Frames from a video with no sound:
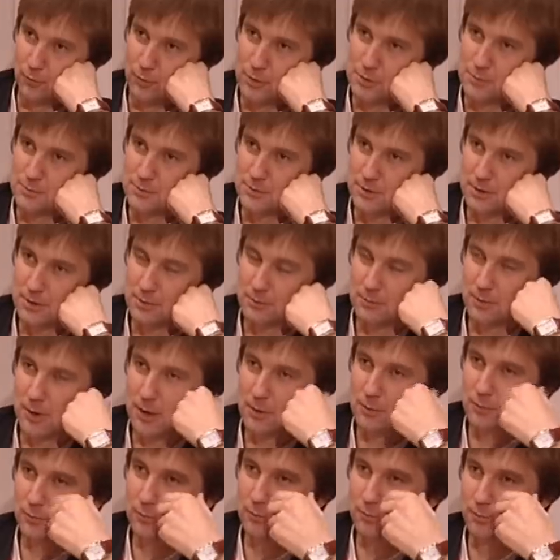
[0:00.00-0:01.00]
1983
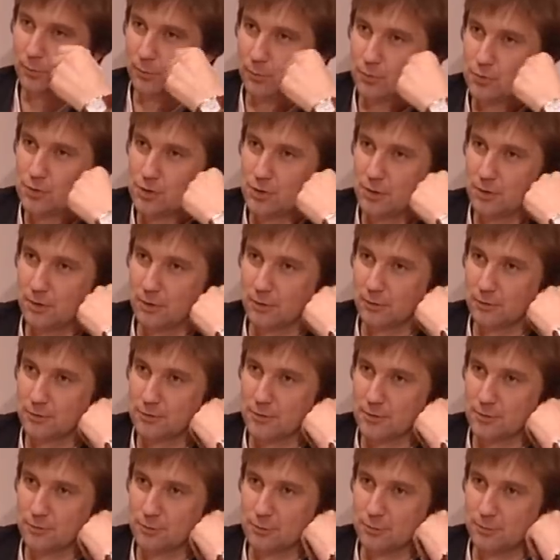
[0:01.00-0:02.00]
году вы получили
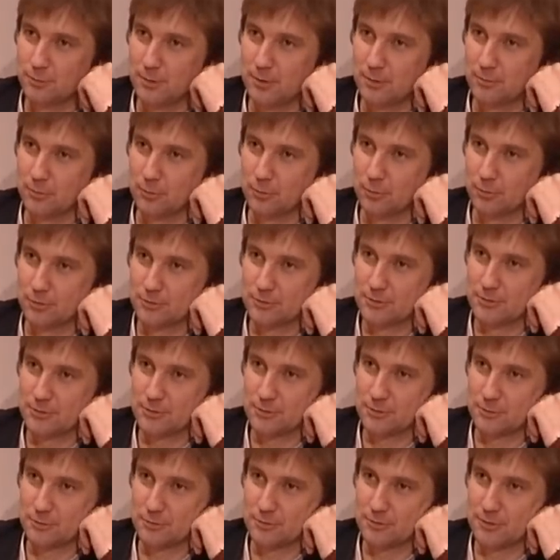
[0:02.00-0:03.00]
государственную премию
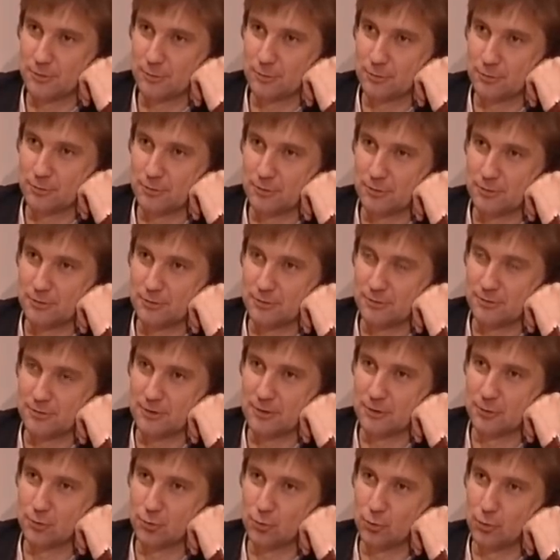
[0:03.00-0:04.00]
Советского Союза за
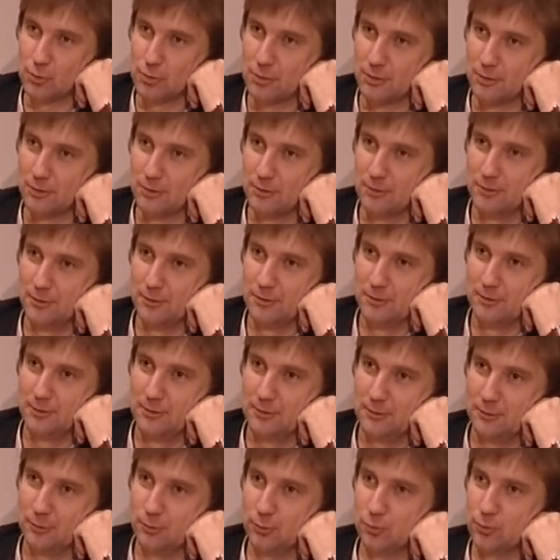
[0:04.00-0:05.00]
эту роль.
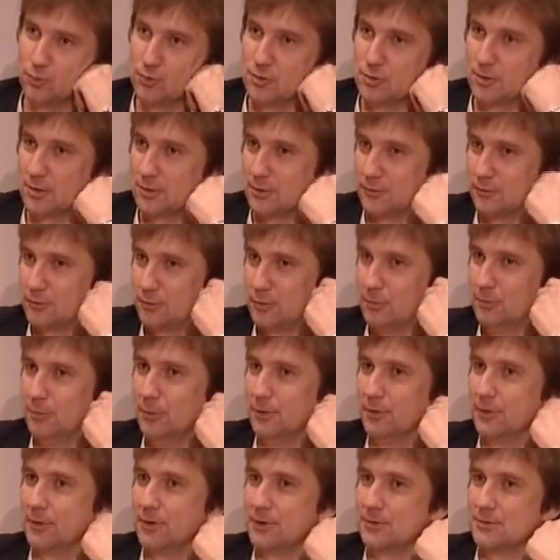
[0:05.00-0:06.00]
Тут уже, наверное, все
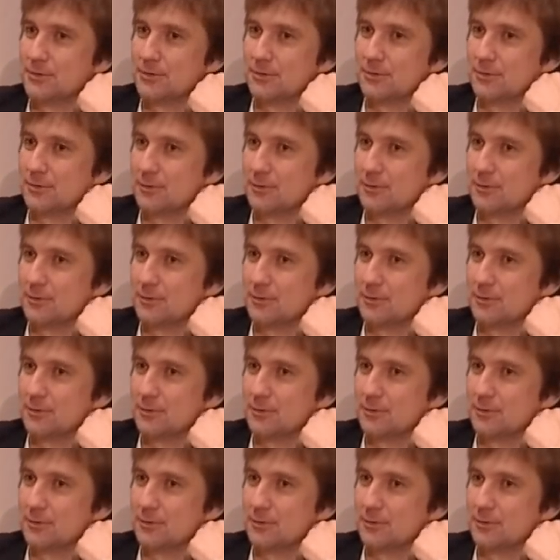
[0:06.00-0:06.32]
было ясно.